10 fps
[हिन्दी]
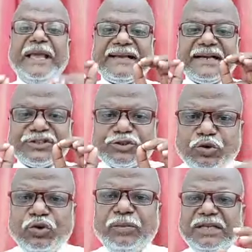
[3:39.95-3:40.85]

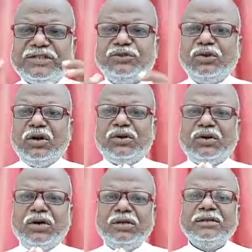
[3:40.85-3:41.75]
बेकसूर मजदूरों
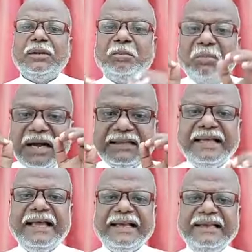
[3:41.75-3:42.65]
को
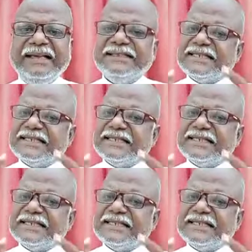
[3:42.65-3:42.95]
मरने के लिए